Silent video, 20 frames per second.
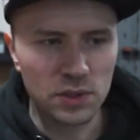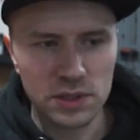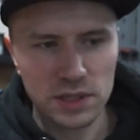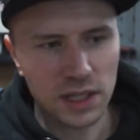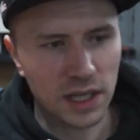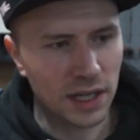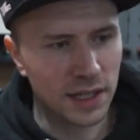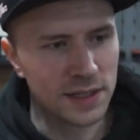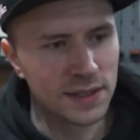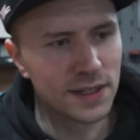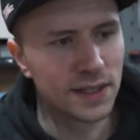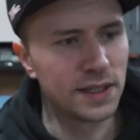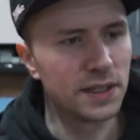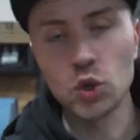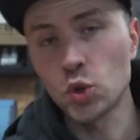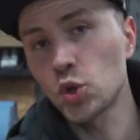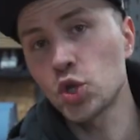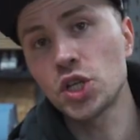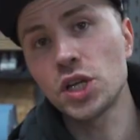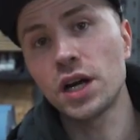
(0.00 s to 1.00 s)
unsere ganze
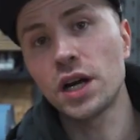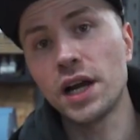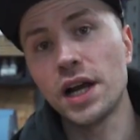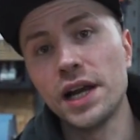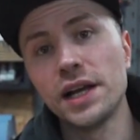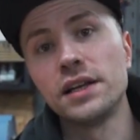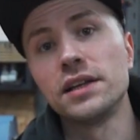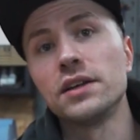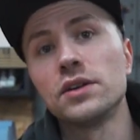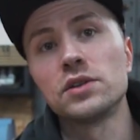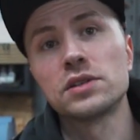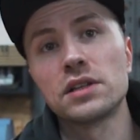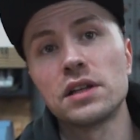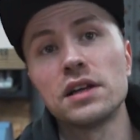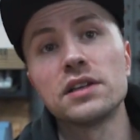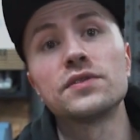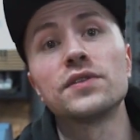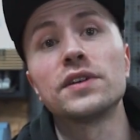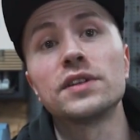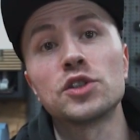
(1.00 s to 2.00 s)
Stoßstange eigentlich aus
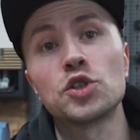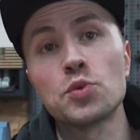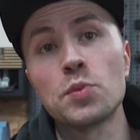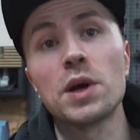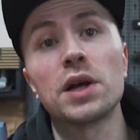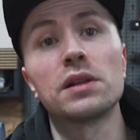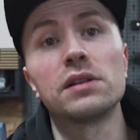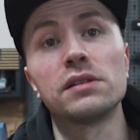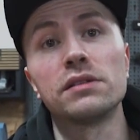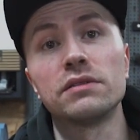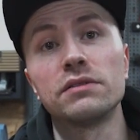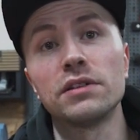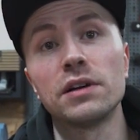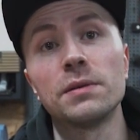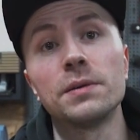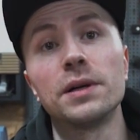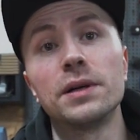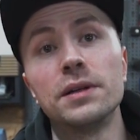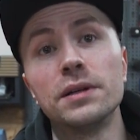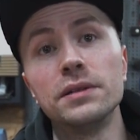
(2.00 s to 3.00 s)
Glasfaserspachtel,
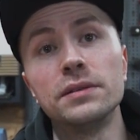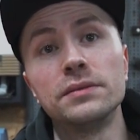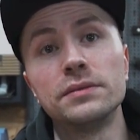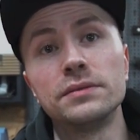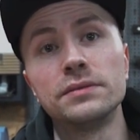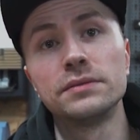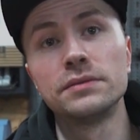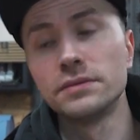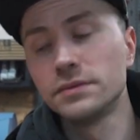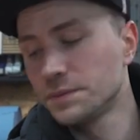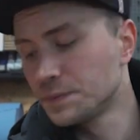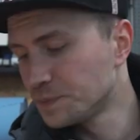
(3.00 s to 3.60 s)
Fabian. Ne? Hm.